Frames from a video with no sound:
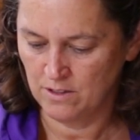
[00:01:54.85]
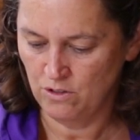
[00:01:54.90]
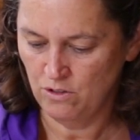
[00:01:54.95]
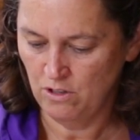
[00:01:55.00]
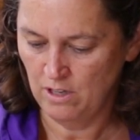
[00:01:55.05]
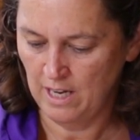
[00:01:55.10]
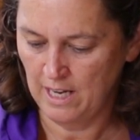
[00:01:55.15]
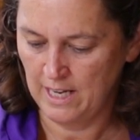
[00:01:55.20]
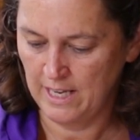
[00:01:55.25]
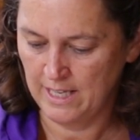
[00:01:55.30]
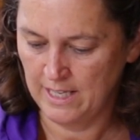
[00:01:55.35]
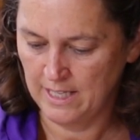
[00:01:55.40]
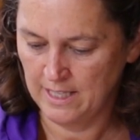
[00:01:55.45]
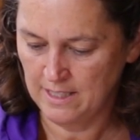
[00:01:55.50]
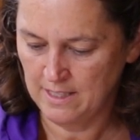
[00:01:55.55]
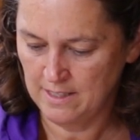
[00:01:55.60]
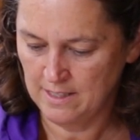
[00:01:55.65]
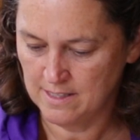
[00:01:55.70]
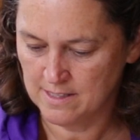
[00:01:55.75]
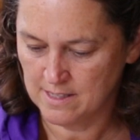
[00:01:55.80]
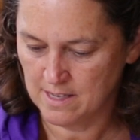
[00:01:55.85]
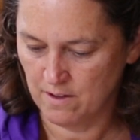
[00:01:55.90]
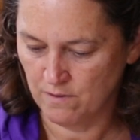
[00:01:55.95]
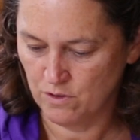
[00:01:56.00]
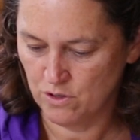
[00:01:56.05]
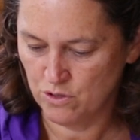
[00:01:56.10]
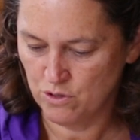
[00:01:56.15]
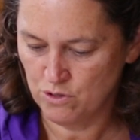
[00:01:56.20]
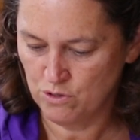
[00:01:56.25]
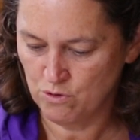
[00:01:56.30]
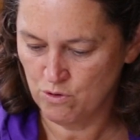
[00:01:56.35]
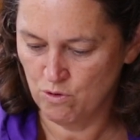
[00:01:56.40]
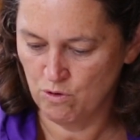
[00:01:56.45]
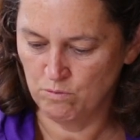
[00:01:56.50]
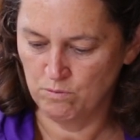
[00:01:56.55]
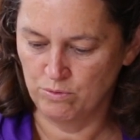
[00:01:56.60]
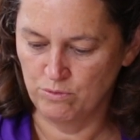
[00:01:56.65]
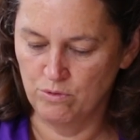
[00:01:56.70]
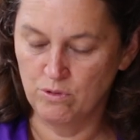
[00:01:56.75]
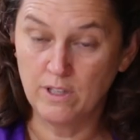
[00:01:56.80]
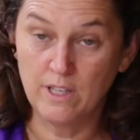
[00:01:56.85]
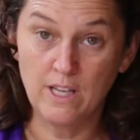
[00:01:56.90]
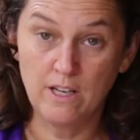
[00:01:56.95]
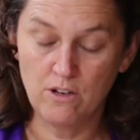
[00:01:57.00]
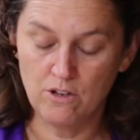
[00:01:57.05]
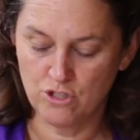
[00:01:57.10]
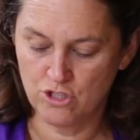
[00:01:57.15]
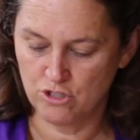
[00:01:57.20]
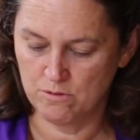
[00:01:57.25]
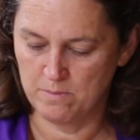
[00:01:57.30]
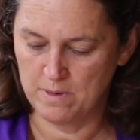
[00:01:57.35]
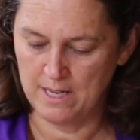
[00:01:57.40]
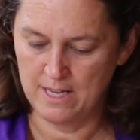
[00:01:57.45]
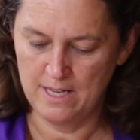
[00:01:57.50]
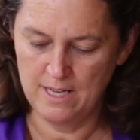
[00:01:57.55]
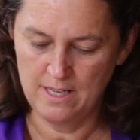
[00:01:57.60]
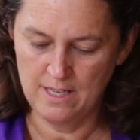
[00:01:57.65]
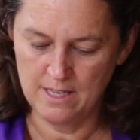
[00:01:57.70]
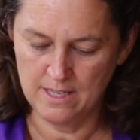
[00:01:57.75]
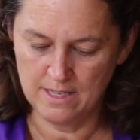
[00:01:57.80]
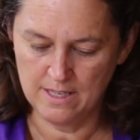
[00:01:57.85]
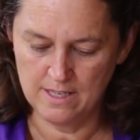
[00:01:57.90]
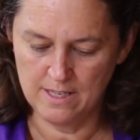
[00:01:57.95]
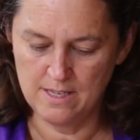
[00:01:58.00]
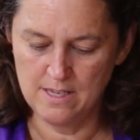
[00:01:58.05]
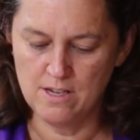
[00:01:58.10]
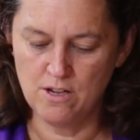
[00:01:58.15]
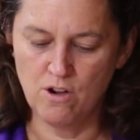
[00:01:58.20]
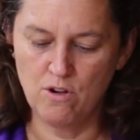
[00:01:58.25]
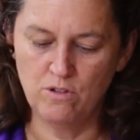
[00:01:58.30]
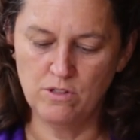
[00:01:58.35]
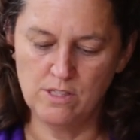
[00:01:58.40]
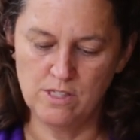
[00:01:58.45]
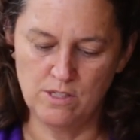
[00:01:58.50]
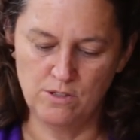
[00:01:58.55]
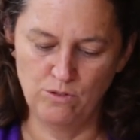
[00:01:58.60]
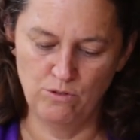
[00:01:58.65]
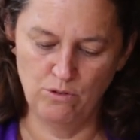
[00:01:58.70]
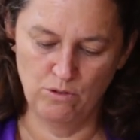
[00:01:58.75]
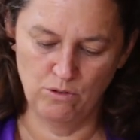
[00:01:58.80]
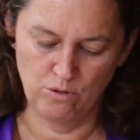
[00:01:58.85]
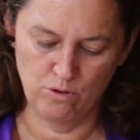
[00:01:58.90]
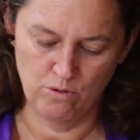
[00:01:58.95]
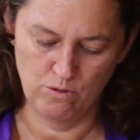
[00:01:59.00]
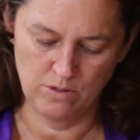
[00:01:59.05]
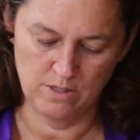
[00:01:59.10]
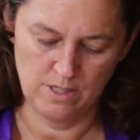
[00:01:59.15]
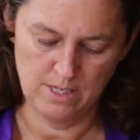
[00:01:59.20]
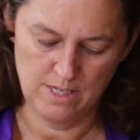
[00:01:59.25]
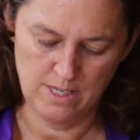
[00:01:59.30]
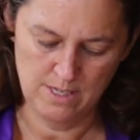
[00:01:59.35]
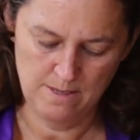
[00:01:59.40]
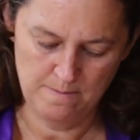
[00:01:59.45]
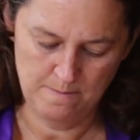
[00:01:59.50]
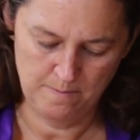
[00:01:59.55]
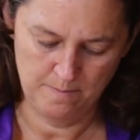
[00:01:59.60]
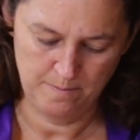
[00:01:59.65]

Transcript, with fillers: une ligne qui s'en va jusqu'au bout, qui est le chemin et qui continue de l'autre côté.